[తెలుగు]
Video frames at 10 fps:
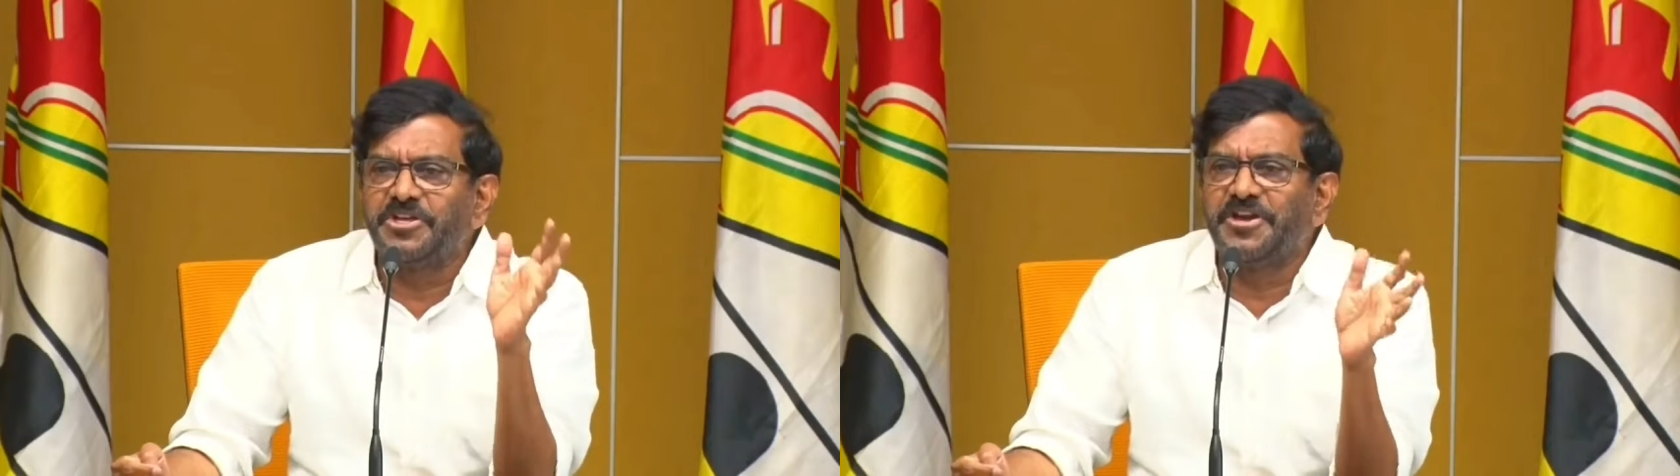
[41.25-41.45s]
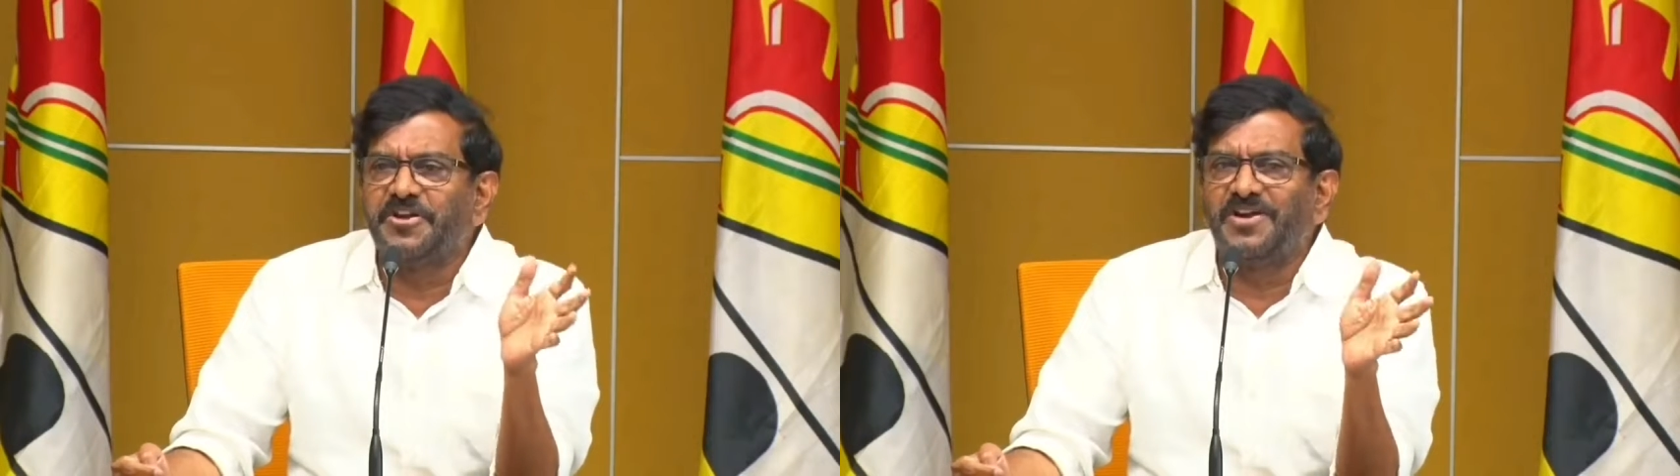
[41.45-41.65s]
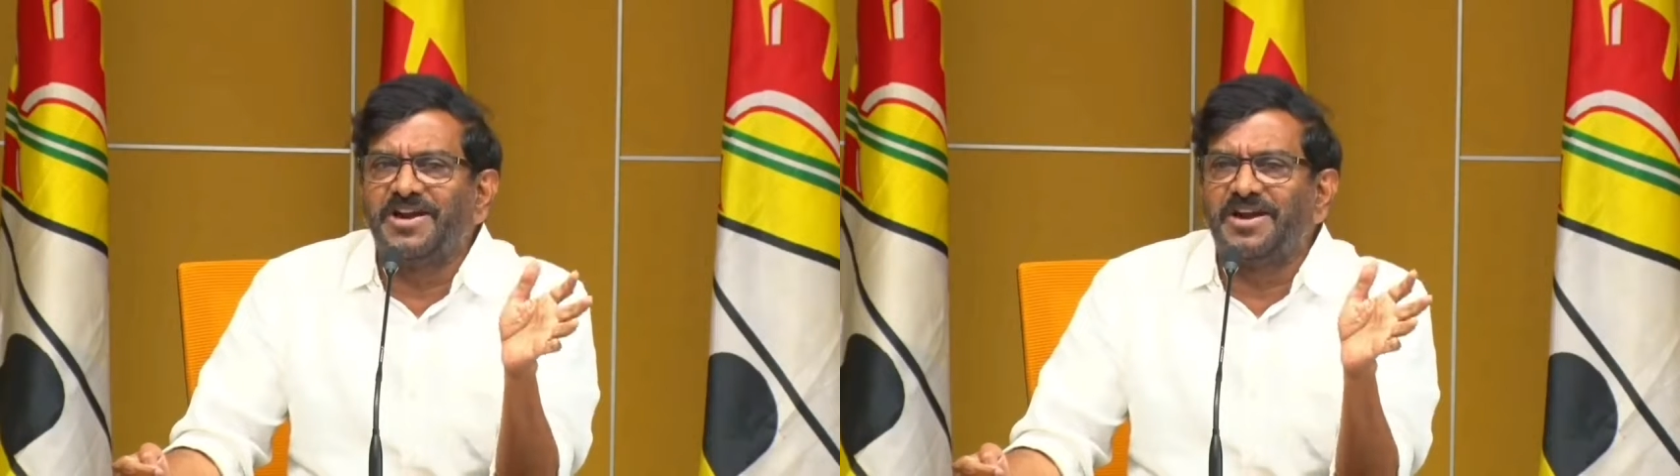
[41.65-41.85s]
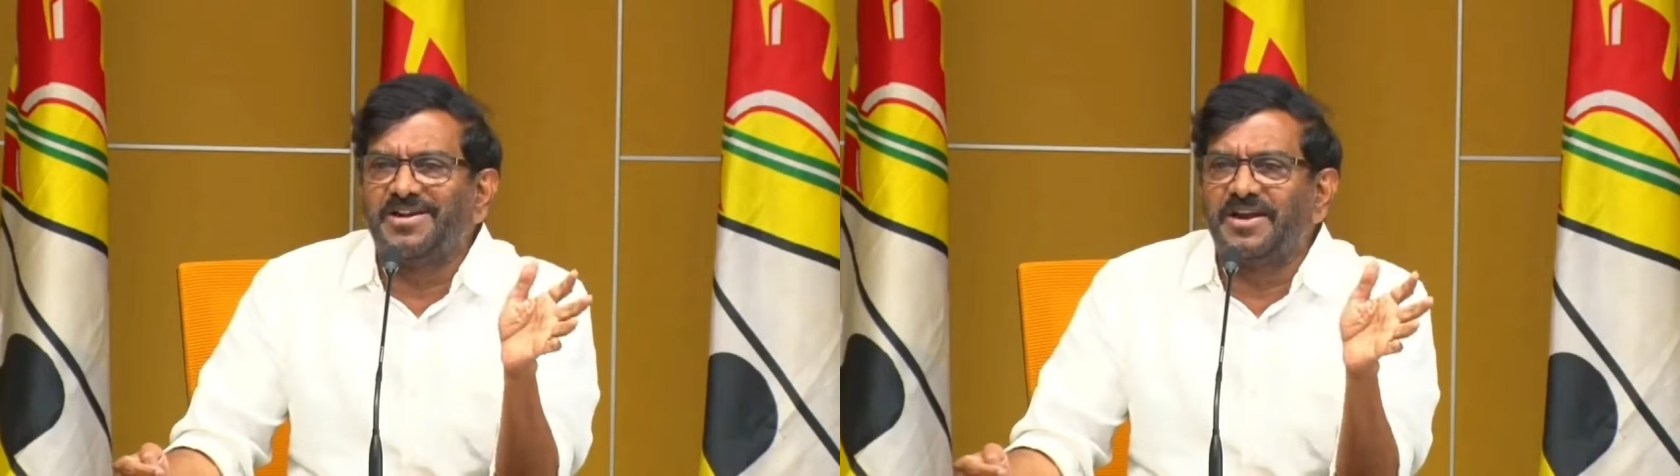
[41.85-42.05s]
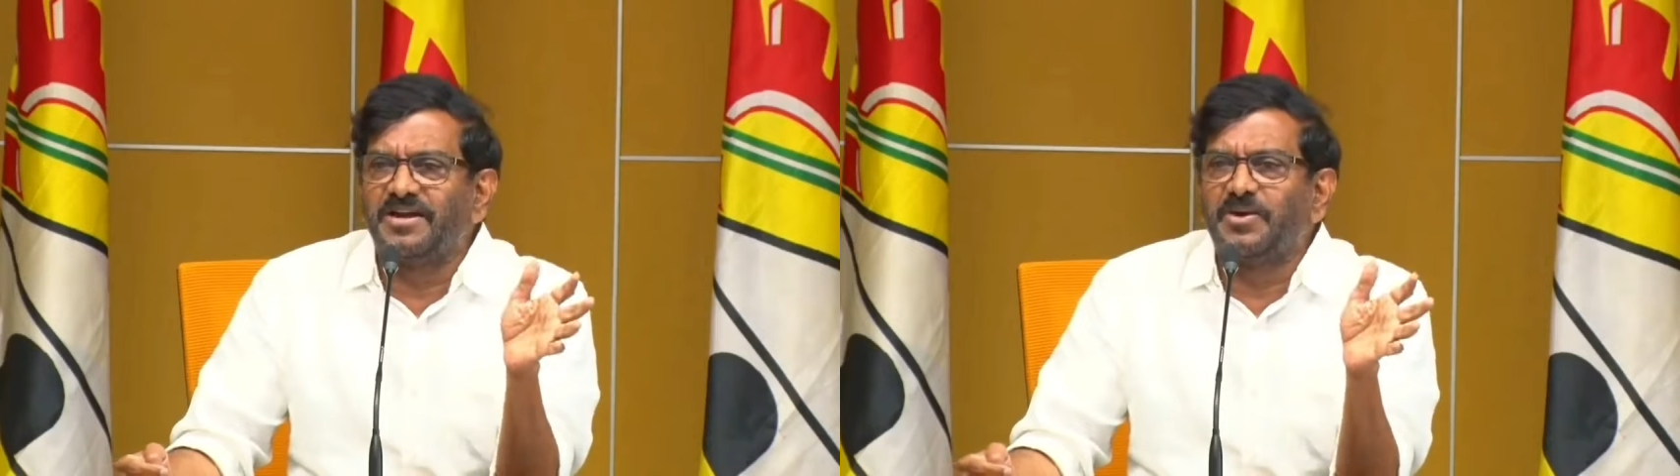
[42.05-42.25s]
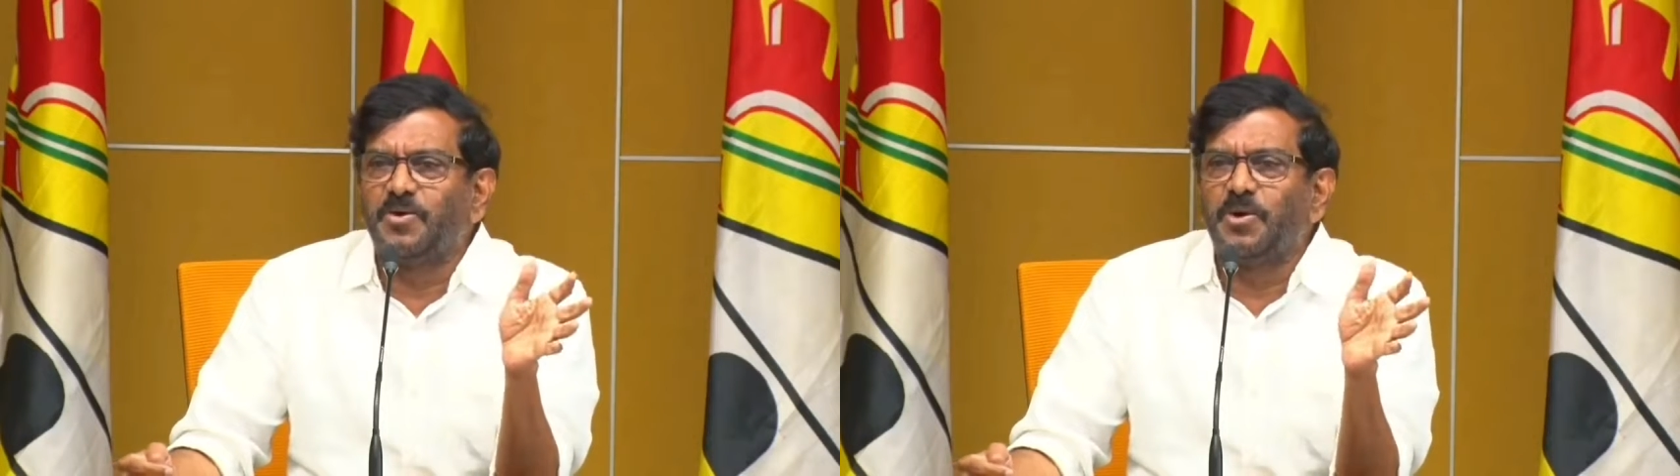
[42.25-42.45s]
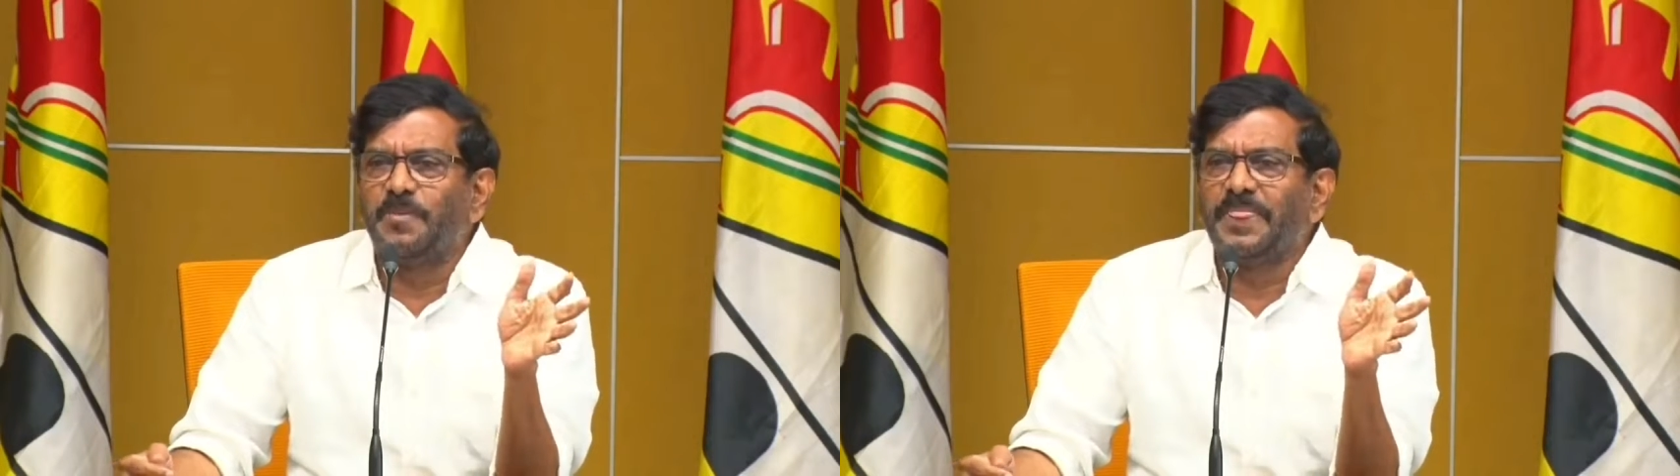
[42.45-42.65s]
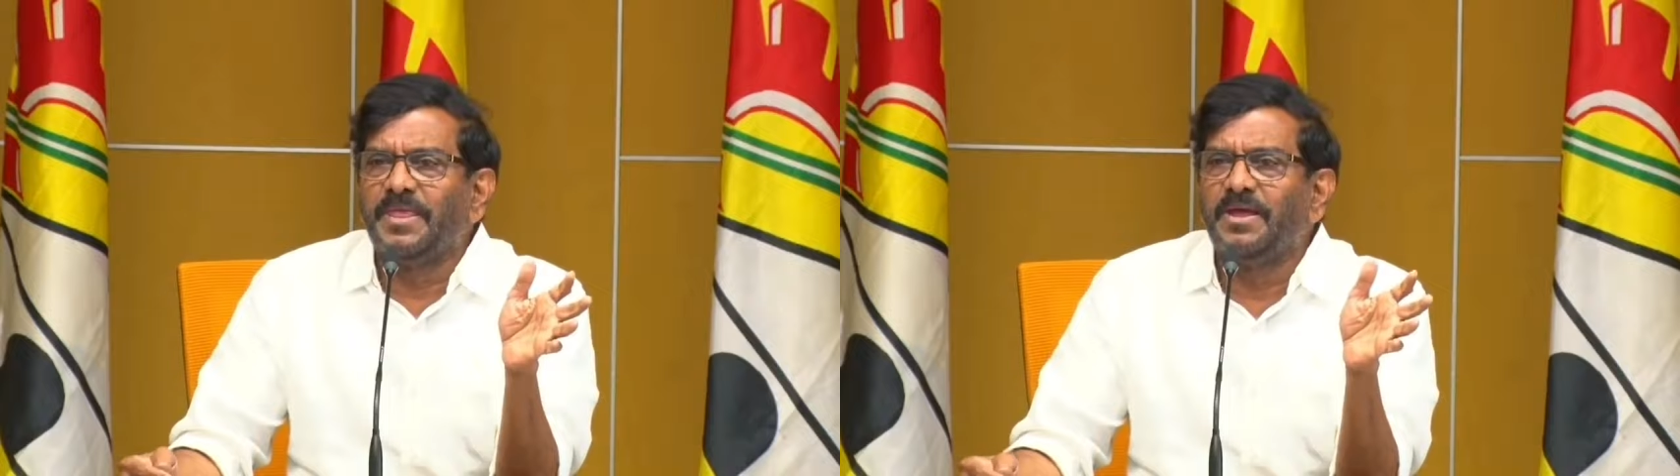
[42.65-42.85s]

మీరు ఇచ్చేది ఏడు గంటల కరెంటు